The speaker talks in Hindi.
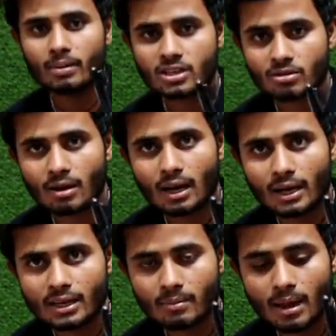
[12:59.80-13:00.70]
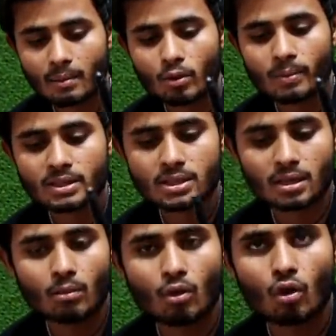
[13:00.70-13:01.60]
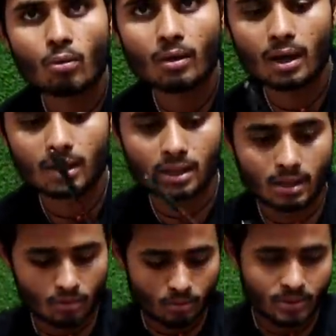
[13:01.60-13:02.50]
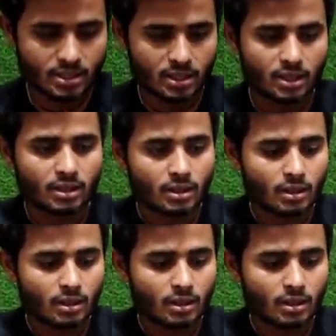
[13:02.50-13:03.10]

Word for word: कि ब्रश वाला है ये भी आईब्रो हम्म। पेंसिल है वो कॉम वाला था आईब्रो पेंसिल है